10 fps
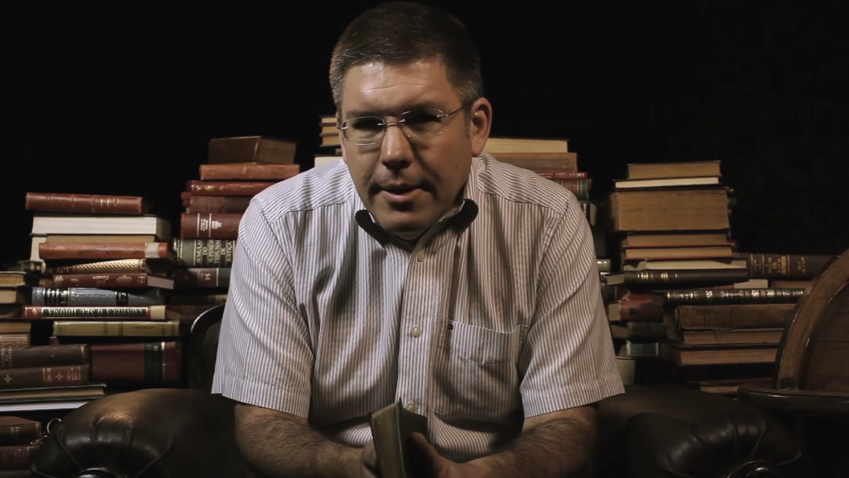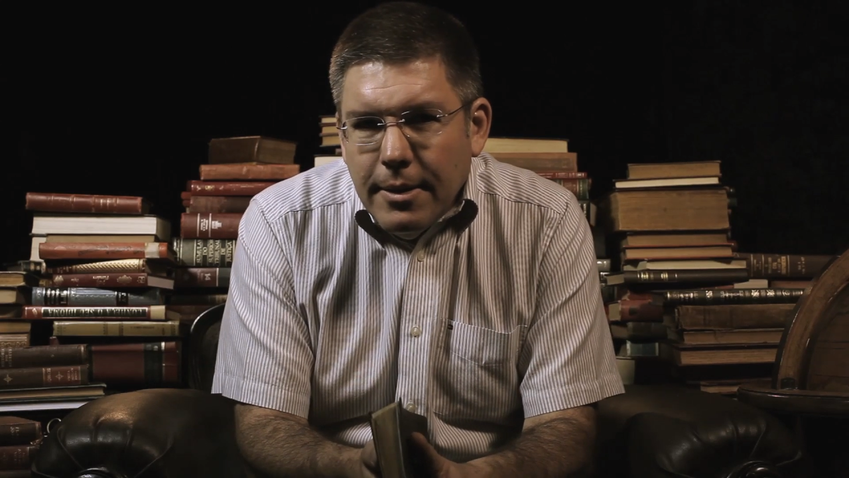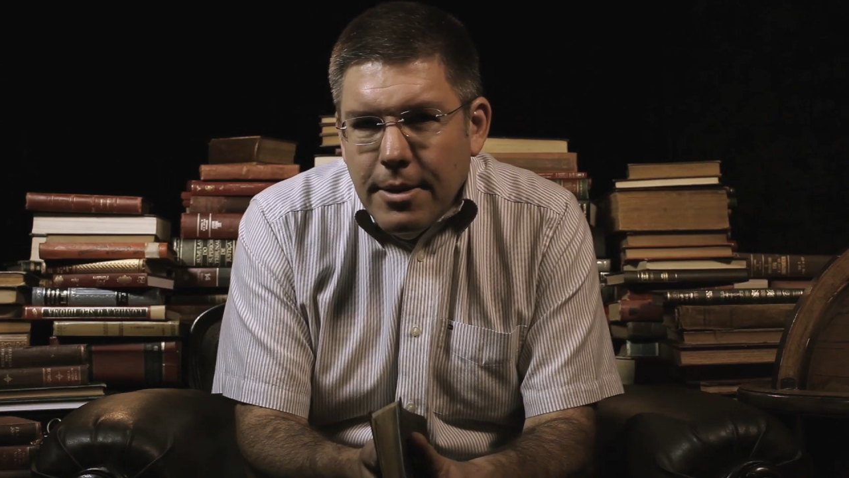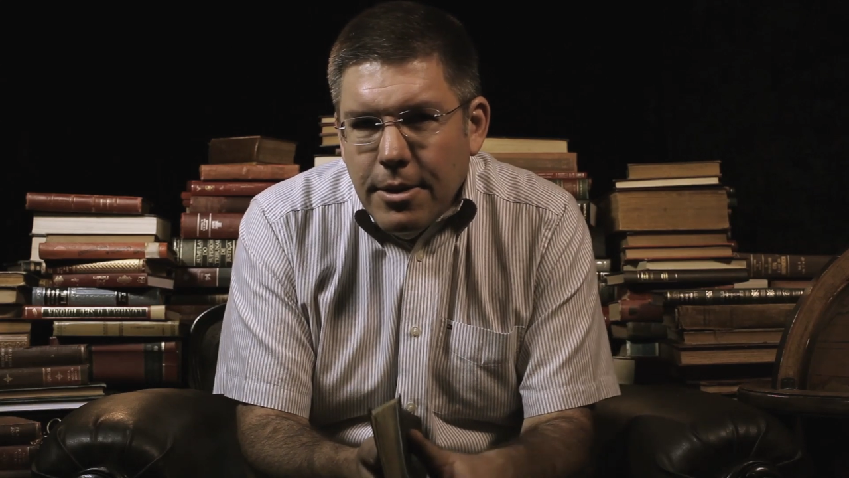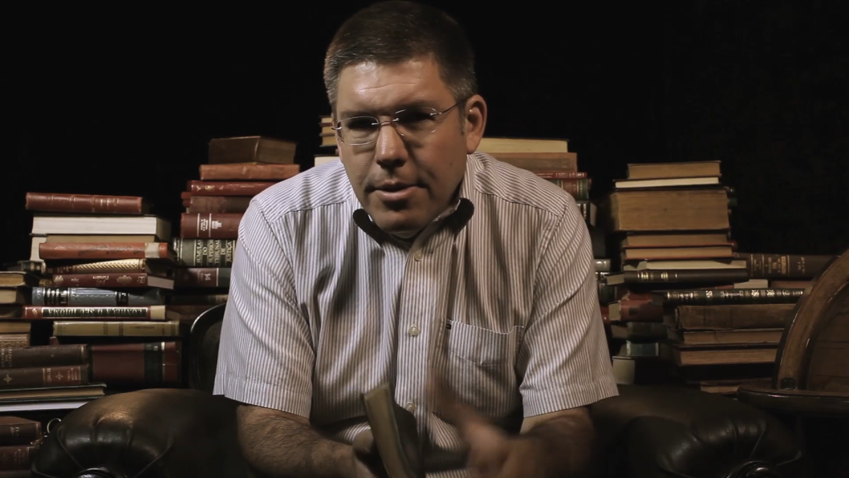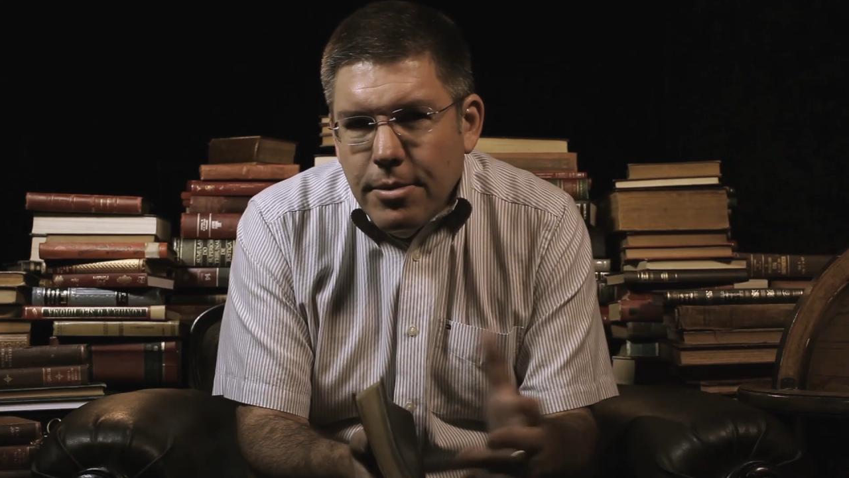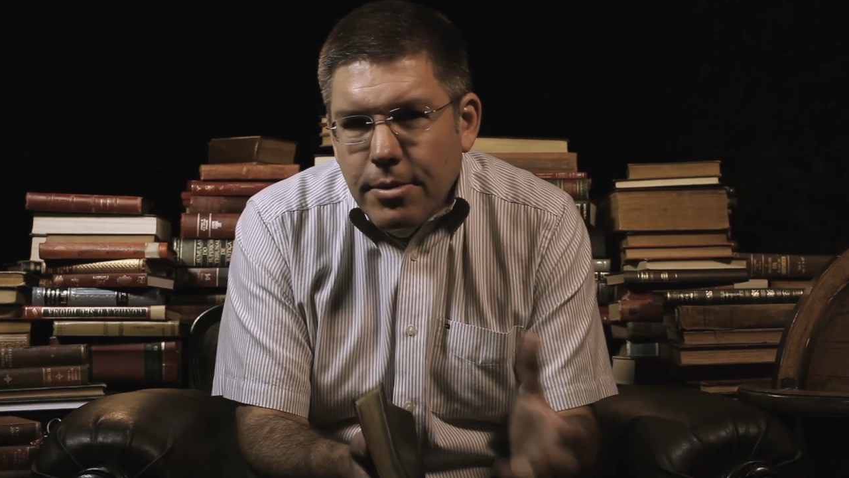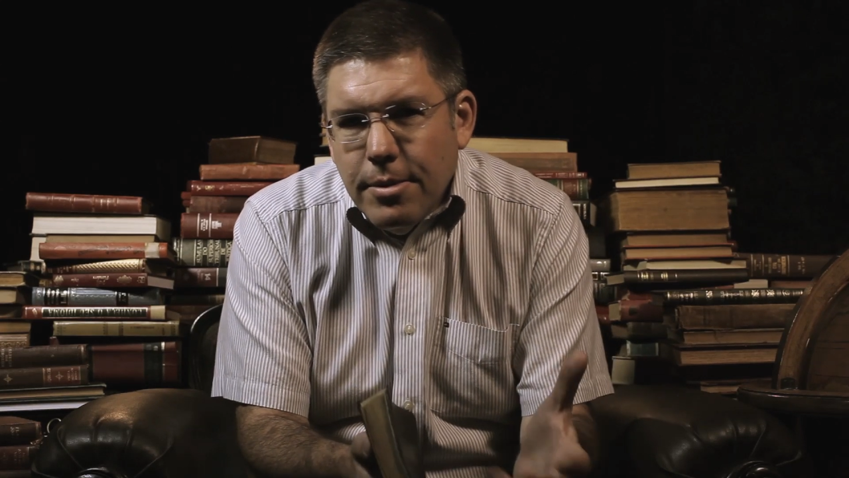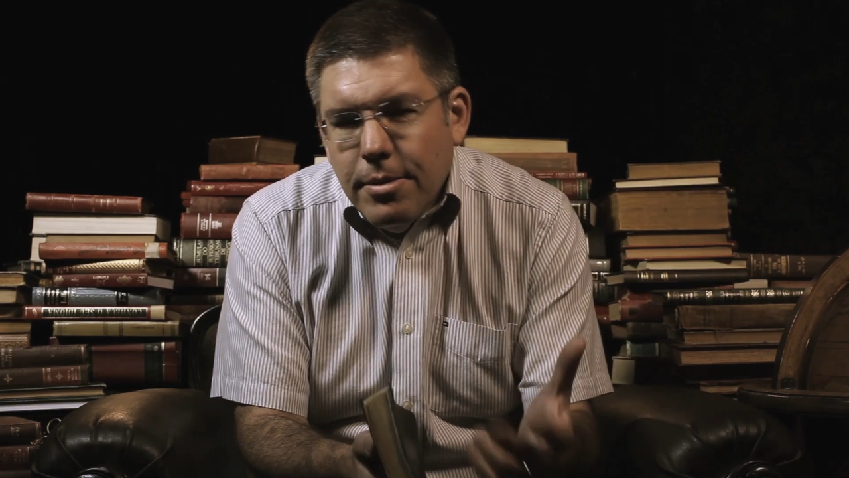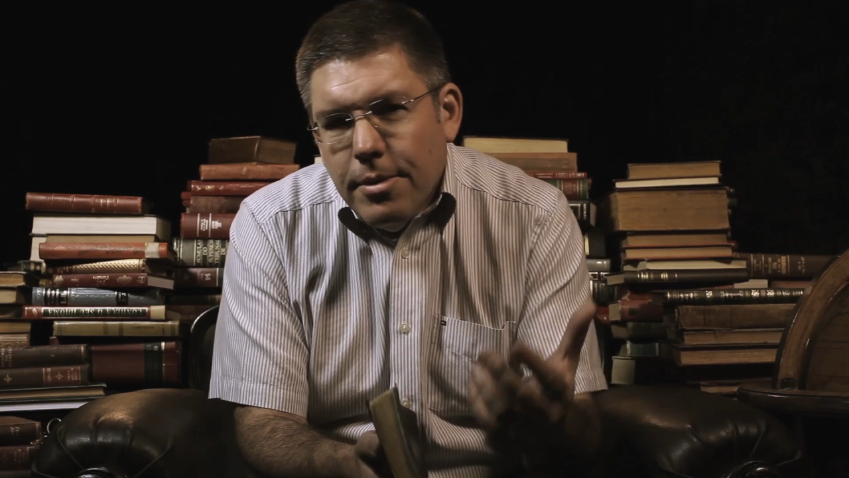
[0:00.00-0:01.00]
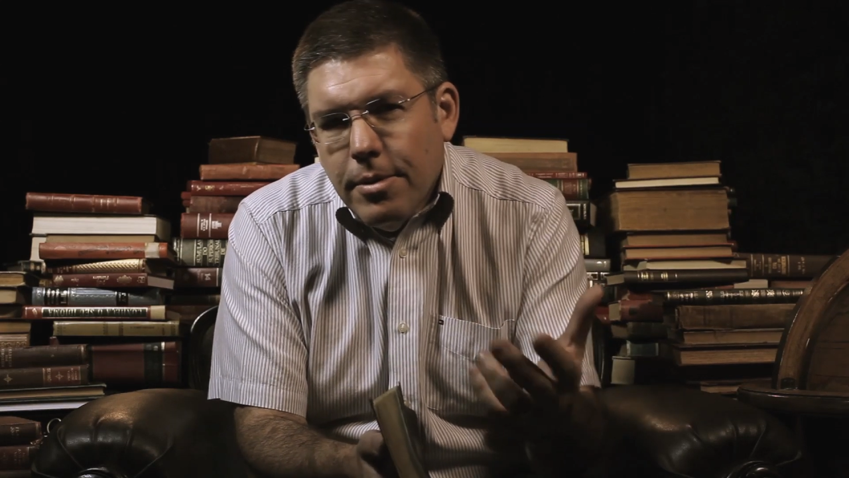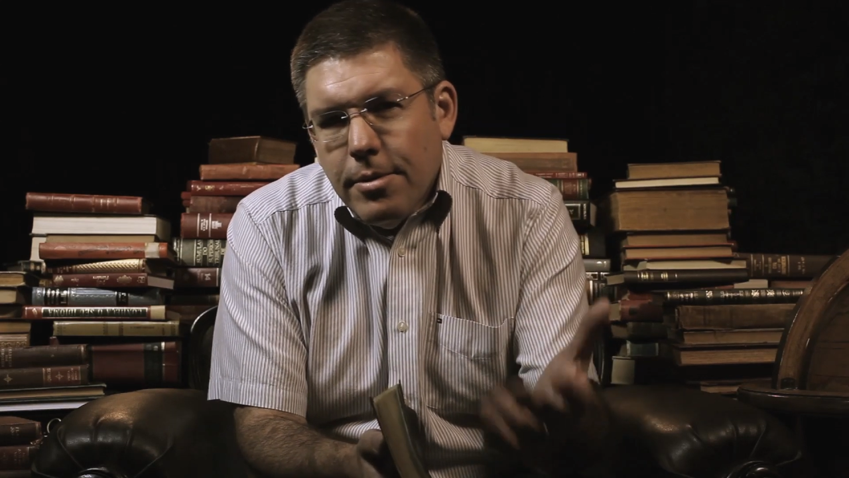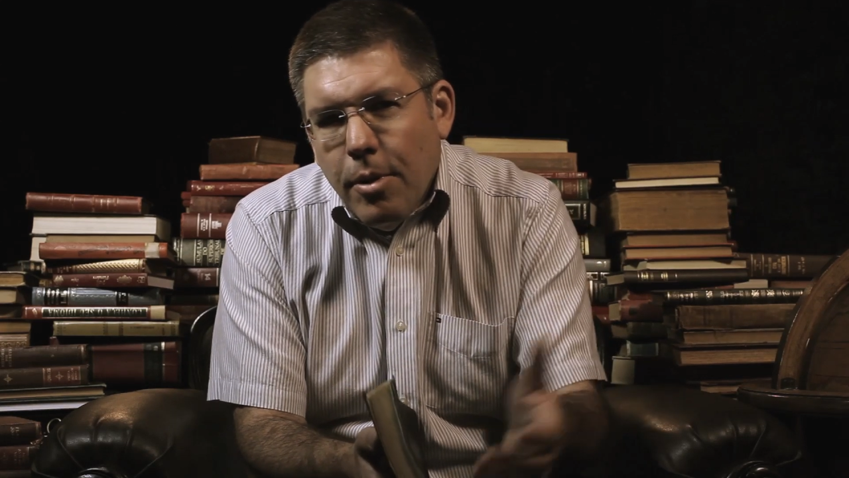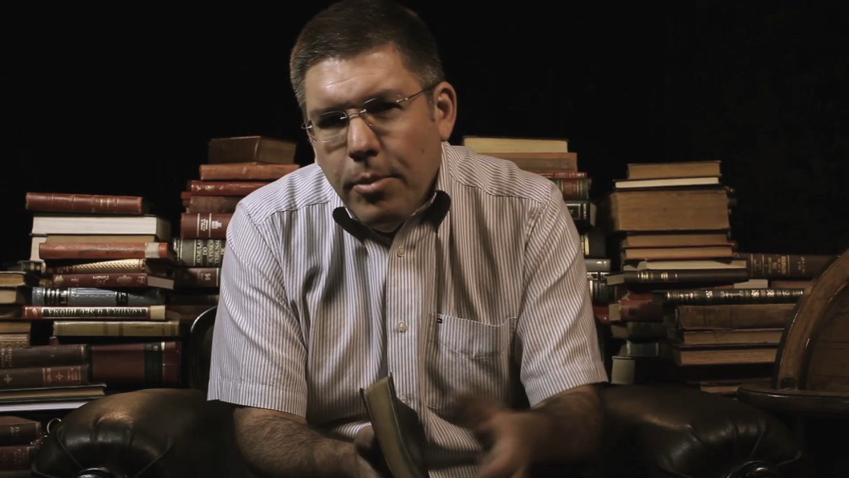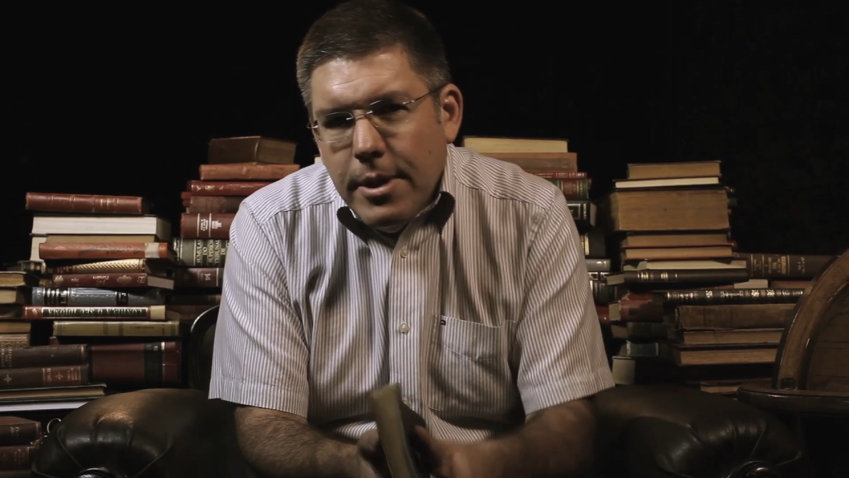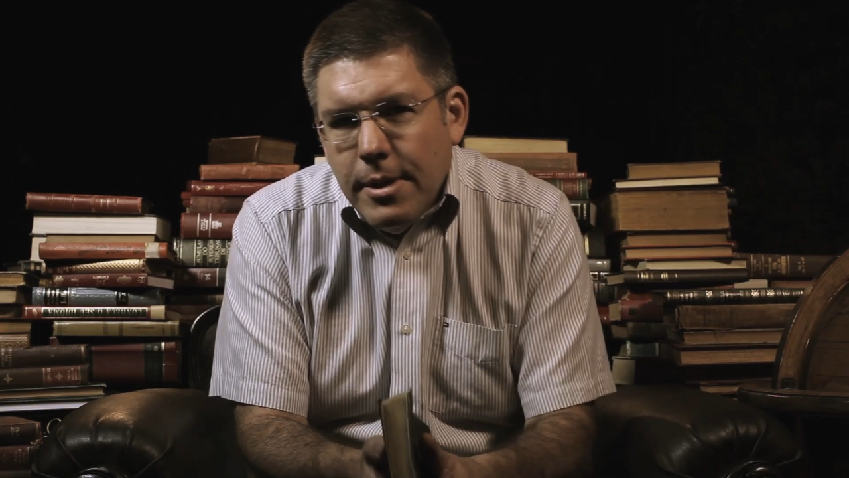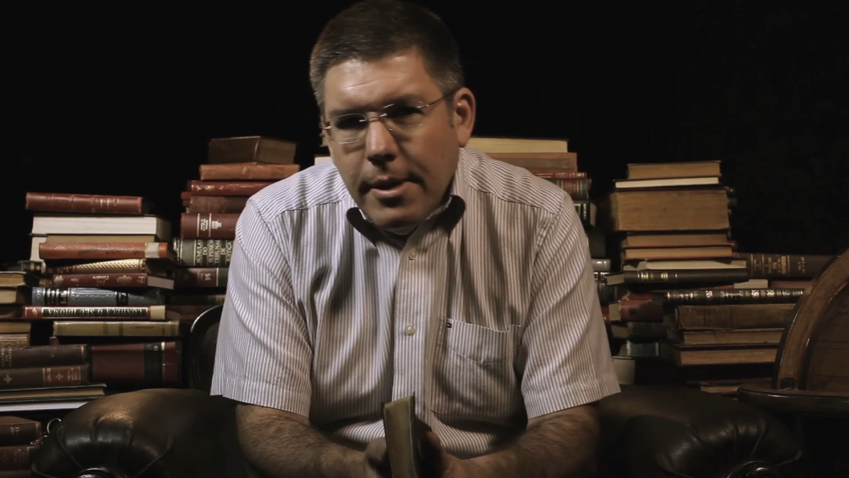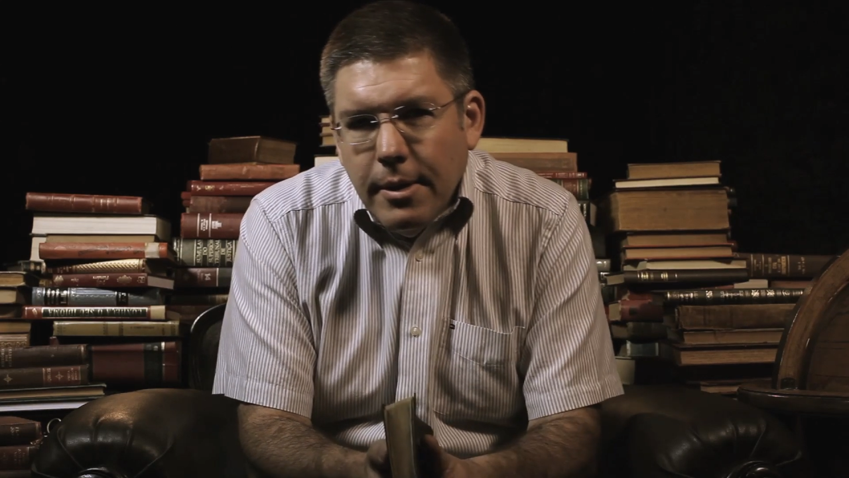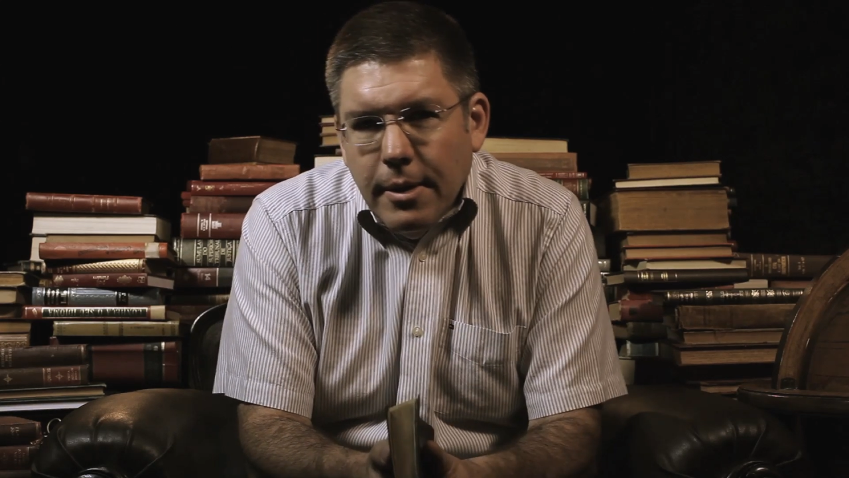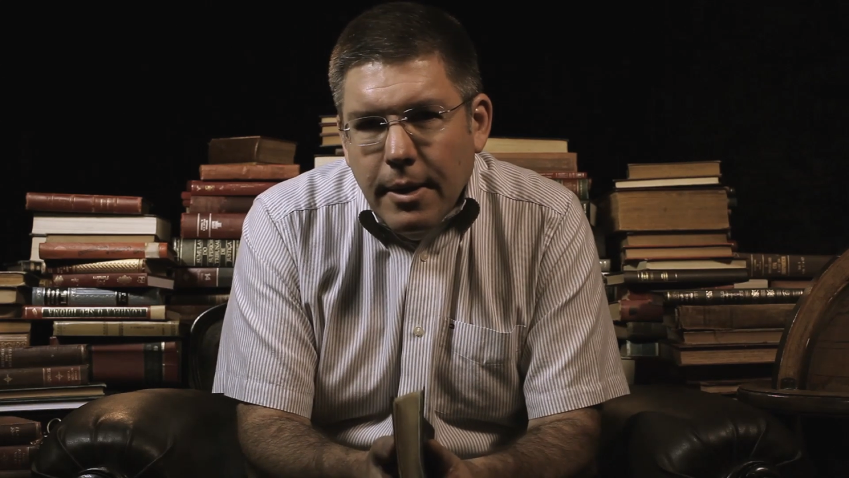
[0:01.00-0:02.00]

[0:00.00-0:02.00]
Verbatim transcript: de Jesus e os seus talmidim